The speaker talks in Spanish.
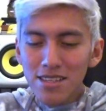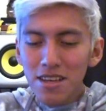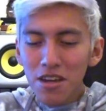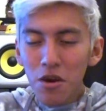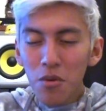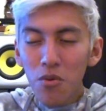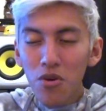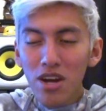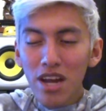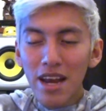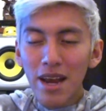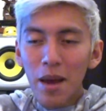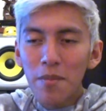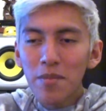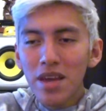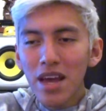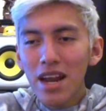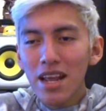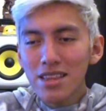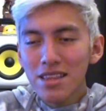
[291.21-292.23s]
hacía como que
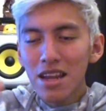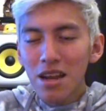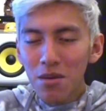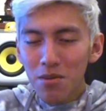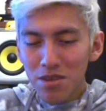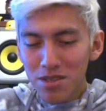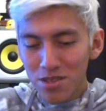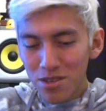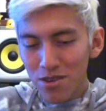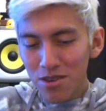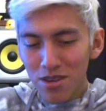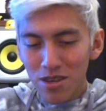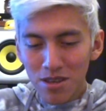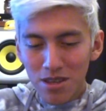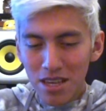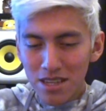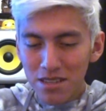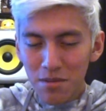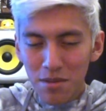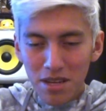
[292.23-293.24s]
lamía la televisión y
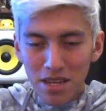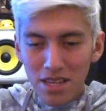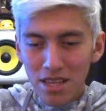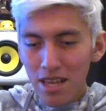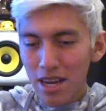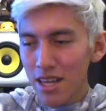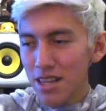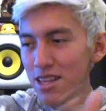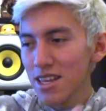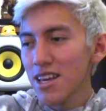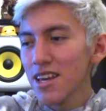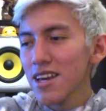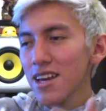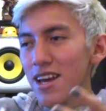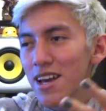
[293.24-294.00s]
ya se imaginarán.